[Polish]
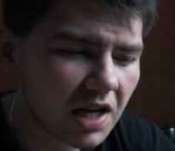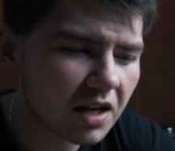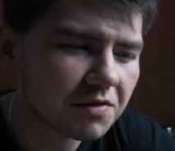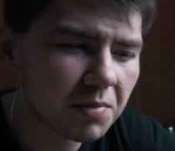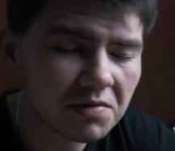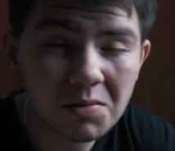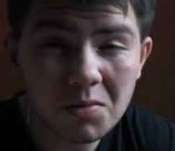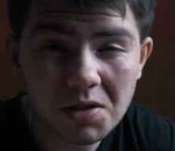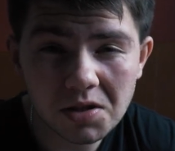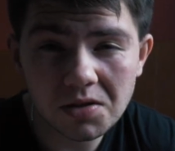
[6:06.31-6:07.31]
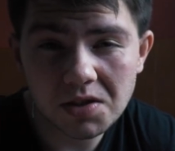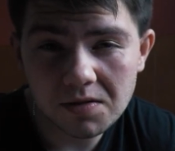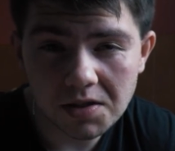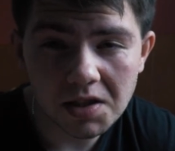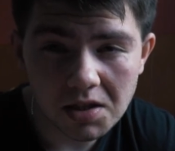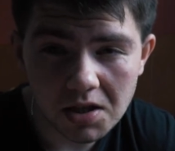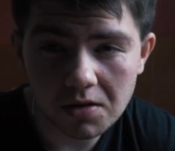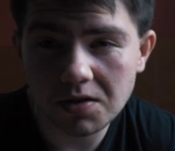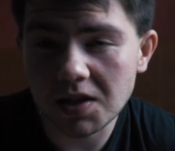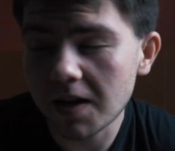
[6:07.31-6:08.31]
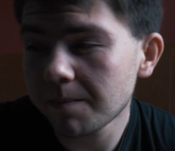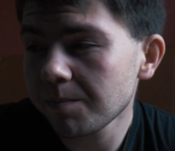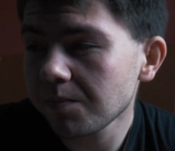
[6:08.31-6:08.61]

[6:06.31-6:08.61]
ale w pewnym momencie to jest niewystarczające.